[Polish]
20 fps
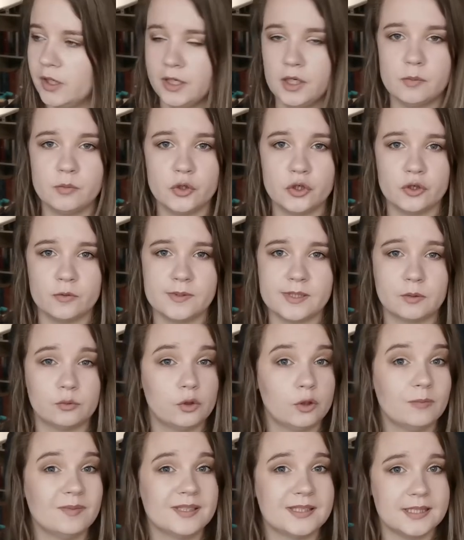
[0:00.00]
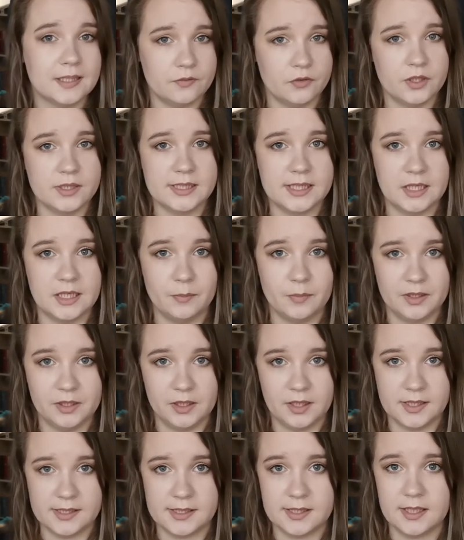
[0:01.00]
kolejną rzeczą, za którą zawsze cenię
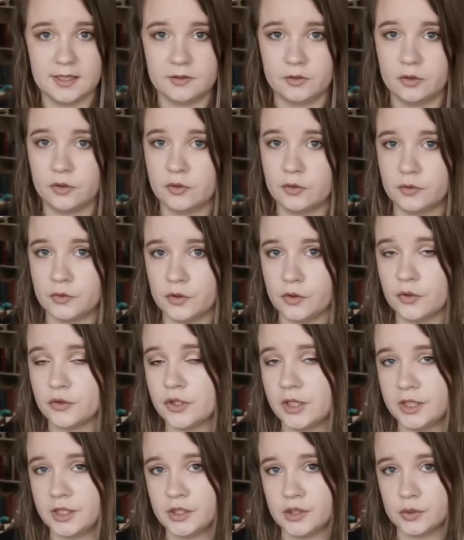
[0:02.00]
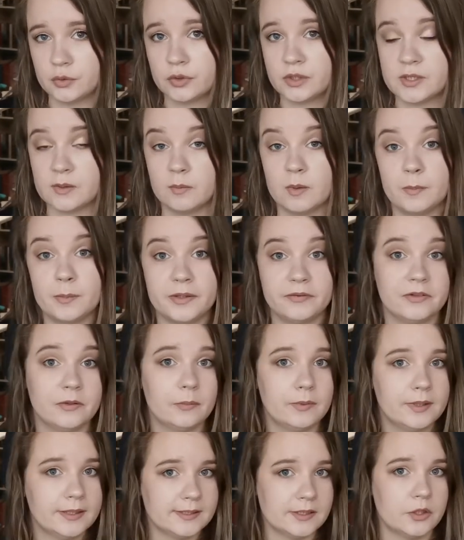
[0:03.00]
Martynę Senator, to to, że jej książki są
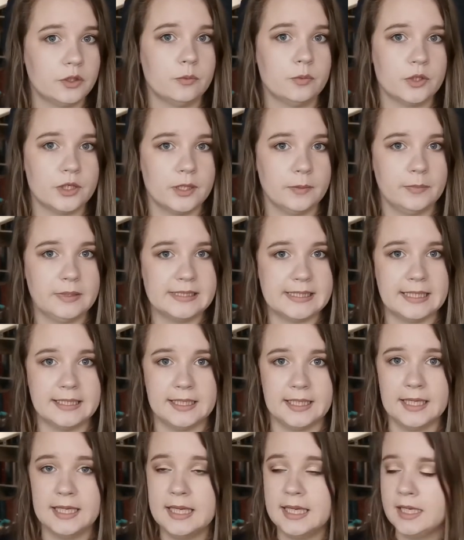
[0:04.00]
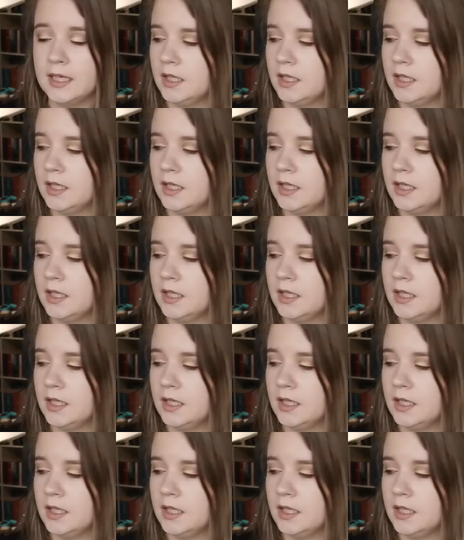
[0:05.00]
naprawdę bardzo dobrze napisane.